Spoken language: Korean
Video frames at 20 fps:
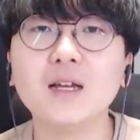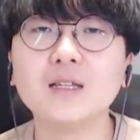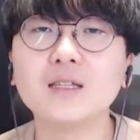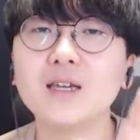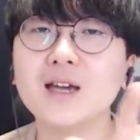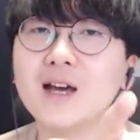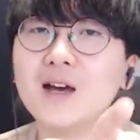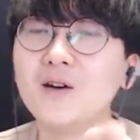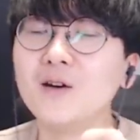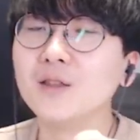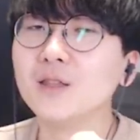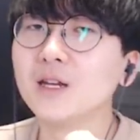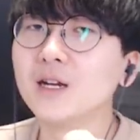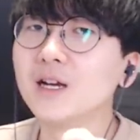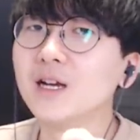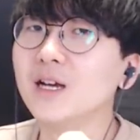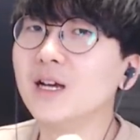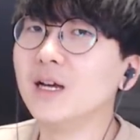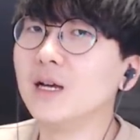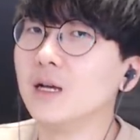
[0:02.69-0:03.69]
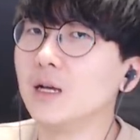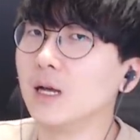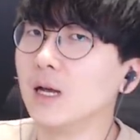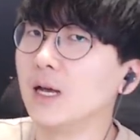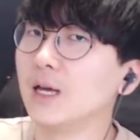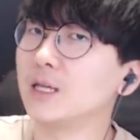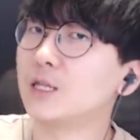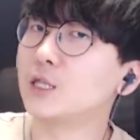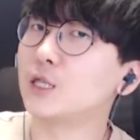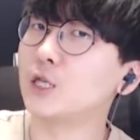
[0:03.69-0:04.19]
자 오늘은
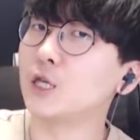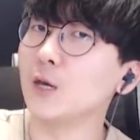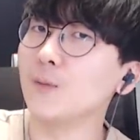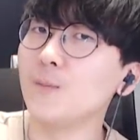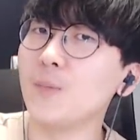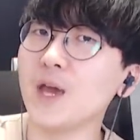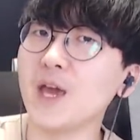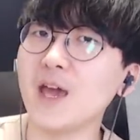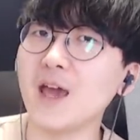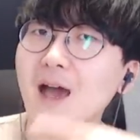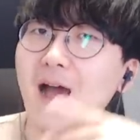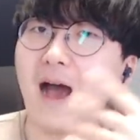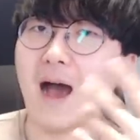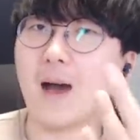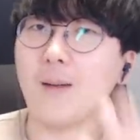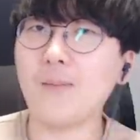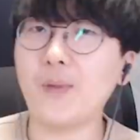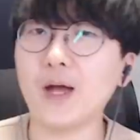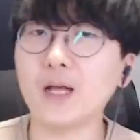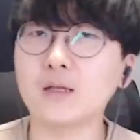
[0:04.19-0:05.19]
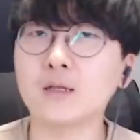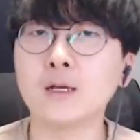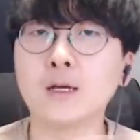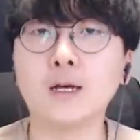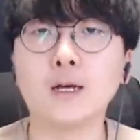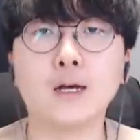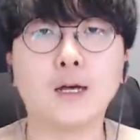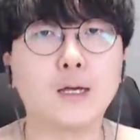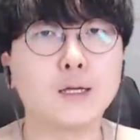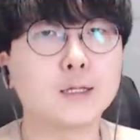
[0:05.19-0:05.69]
신비
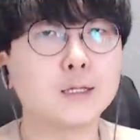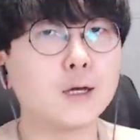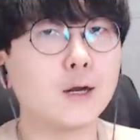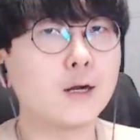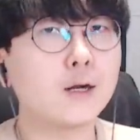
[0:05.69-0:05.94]
아파트 썰